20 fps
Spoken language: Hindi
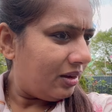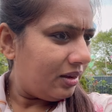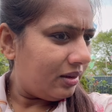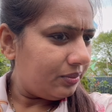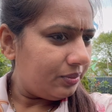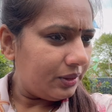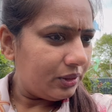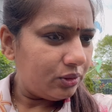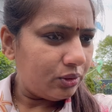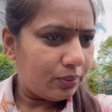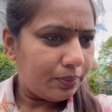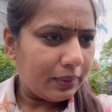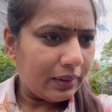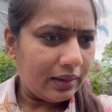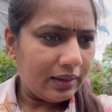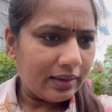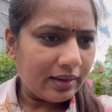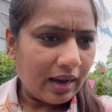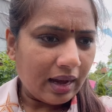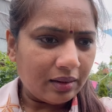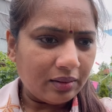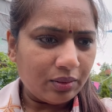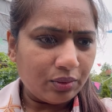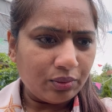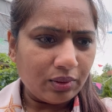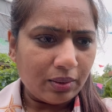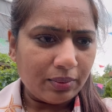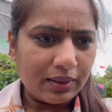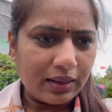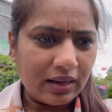अभी तो पहले खाना
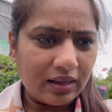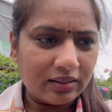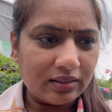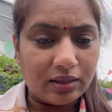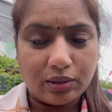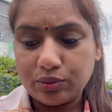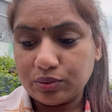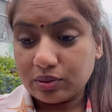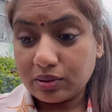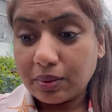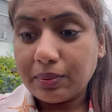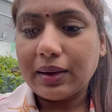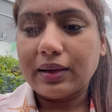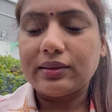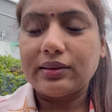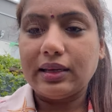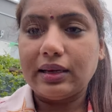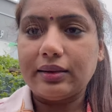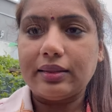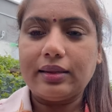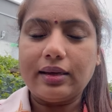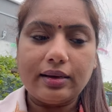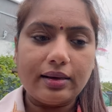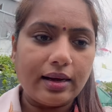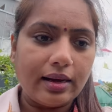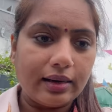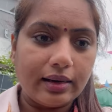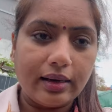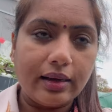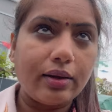वाना बनाते हैं उसके बाद देखते हैं क्या
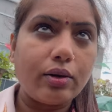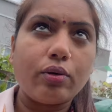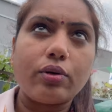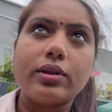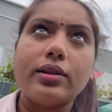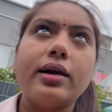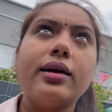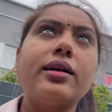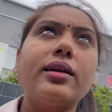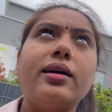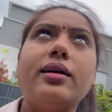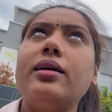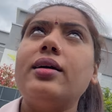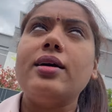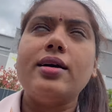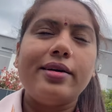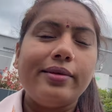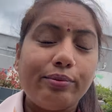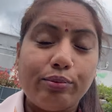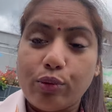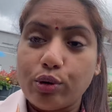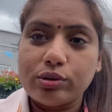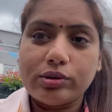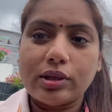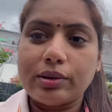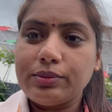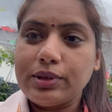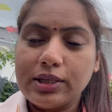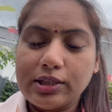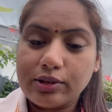करेंगे क्योंकि देख रहे हैं
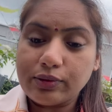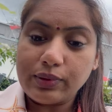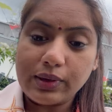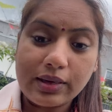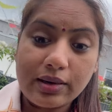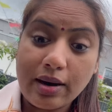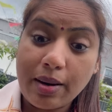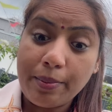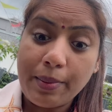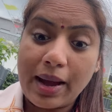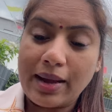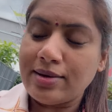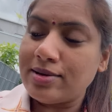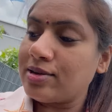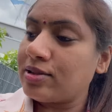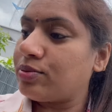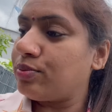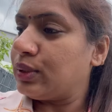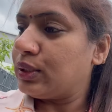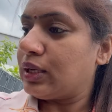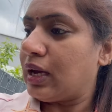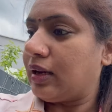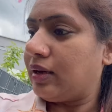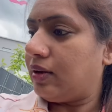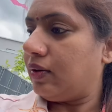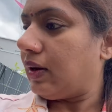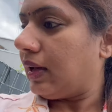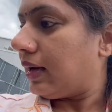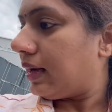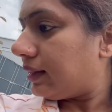मौसम इस वीक ना माइनस में जाने
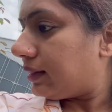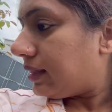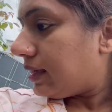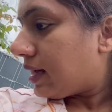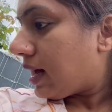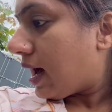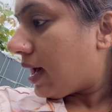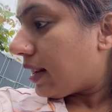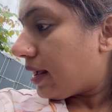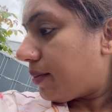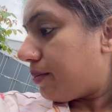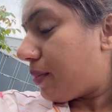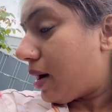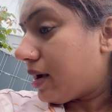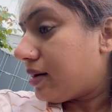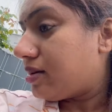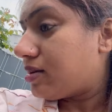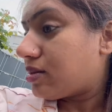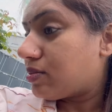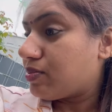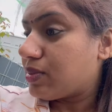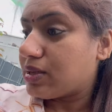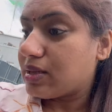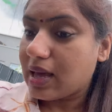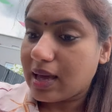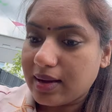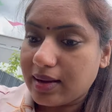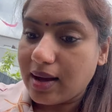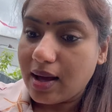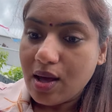वाला है दिखा रहा है माइनस में
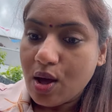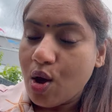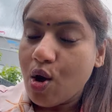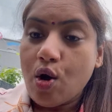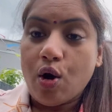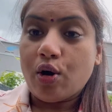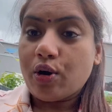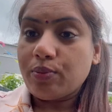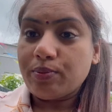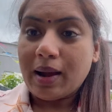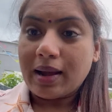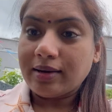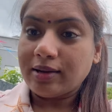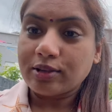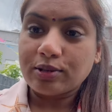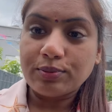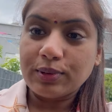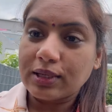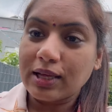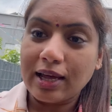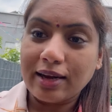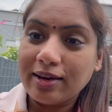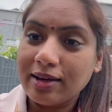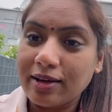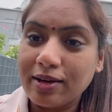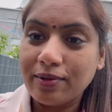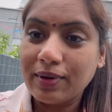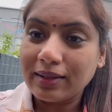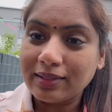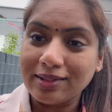जाएगा और माइनस में जाने
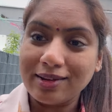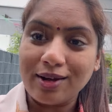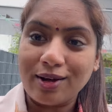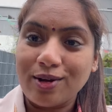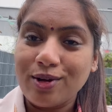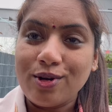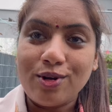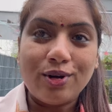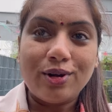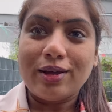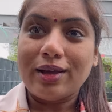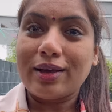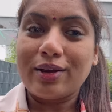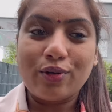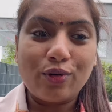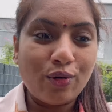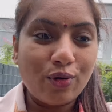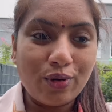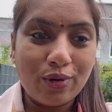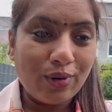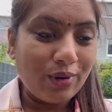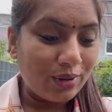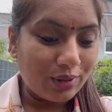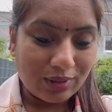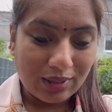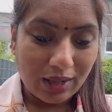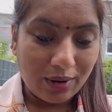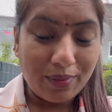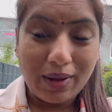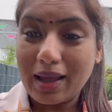के बाद ना एक
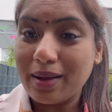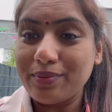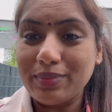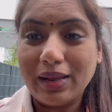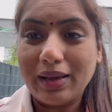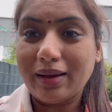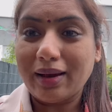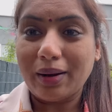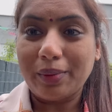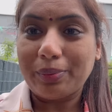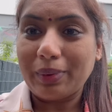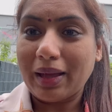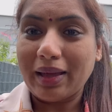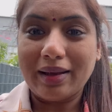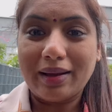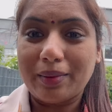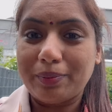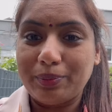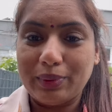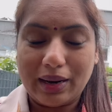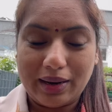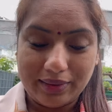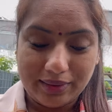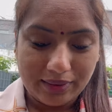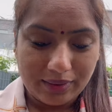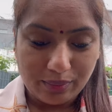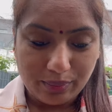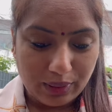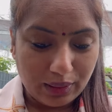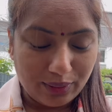सर्वाइव नहीं कर पाएगा
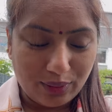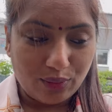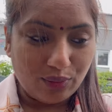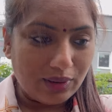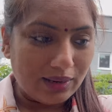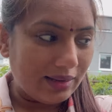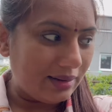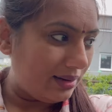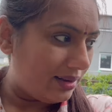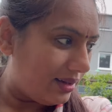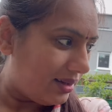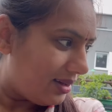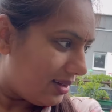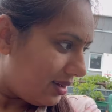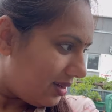प्लांट बिल्कुल ही नहीं